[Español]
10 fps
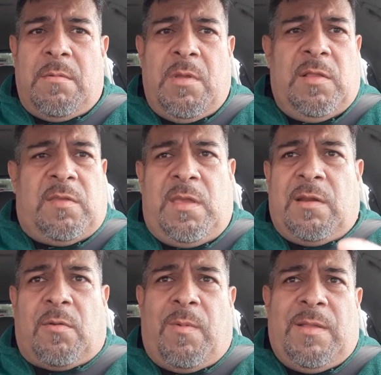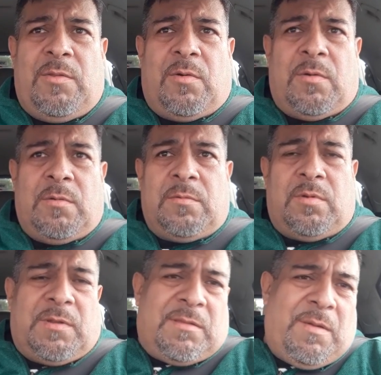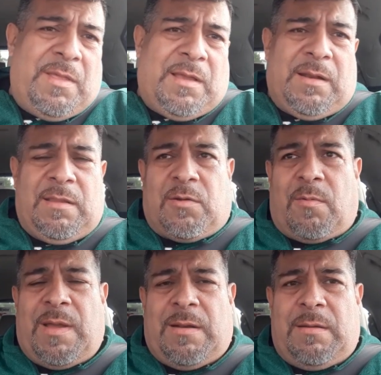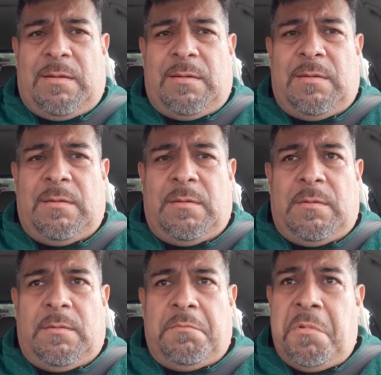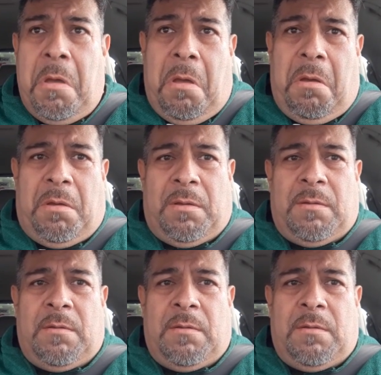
Él sigue robando. ¿Tú crees que va a dejar de robar? No.